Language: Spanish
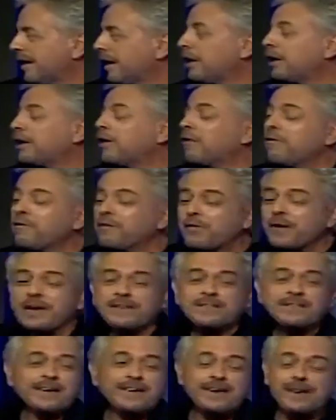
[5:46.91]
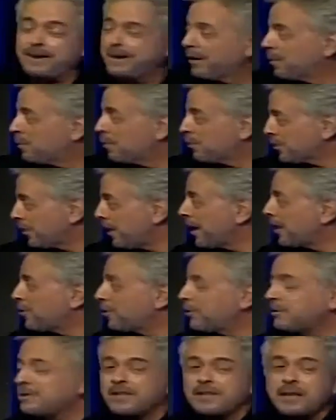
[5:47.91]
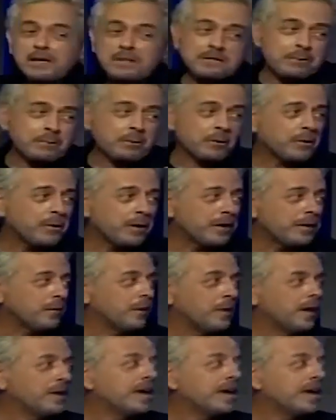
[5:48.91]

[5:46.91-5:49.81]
y confiesa que, como son las coincidencias, pero bueno,